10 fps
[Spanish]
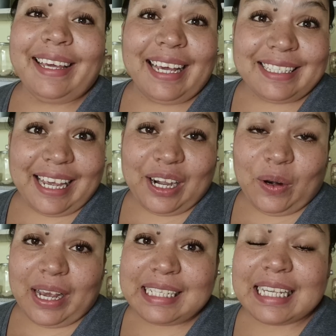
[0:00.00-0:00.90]
Y es que en
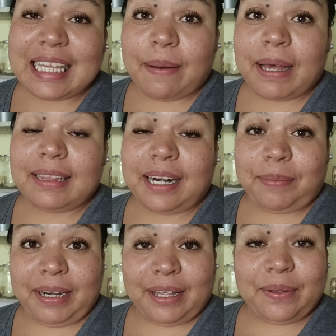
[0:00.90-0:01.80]
lo que se estaba
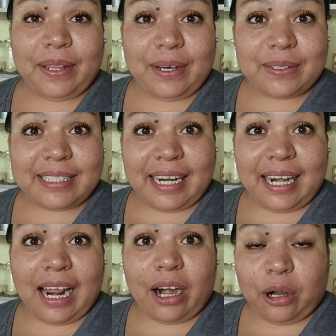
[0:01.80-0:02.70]
terminando de cocer
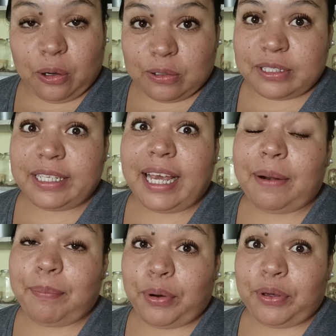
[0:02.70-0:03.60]
el arroz y
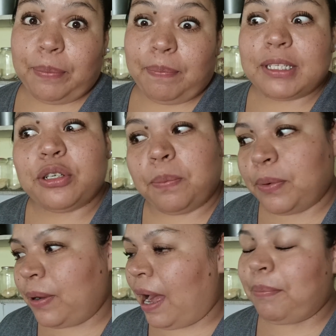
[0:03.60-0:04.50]
el pollo, pues yo
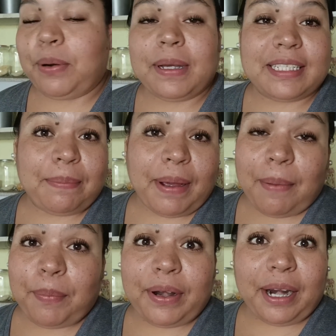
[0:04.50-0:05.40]
aproveché
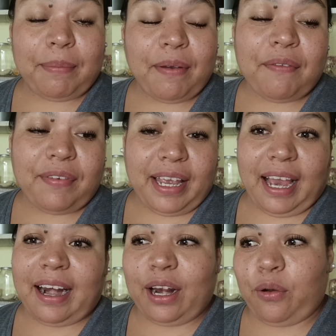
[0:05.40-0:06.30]
para ponerme en
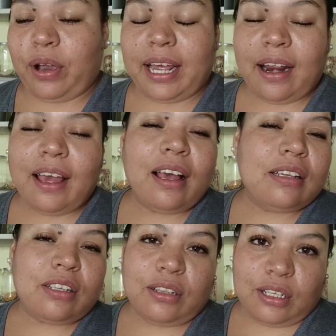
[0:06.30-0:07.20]
friega a recoger.
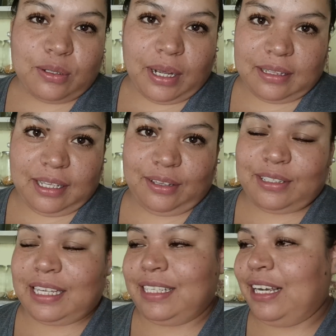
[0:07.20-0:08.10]
Son dos
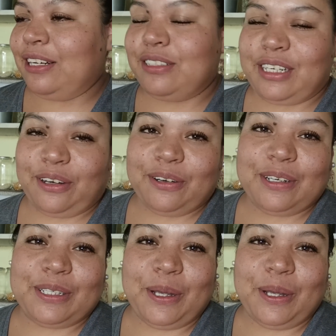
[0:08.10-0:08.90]
cuartitos, así que los recojo